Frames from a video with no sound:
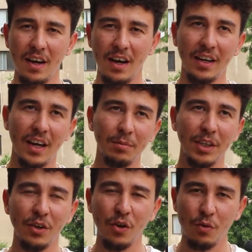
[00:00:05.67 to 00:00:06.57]

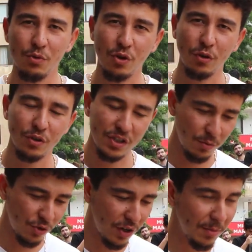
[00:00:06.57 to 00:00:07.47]
Arkamda da görmüş olduğunuz
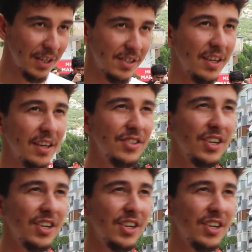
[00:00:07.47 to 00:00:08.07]
gibi şöyle biraz kenara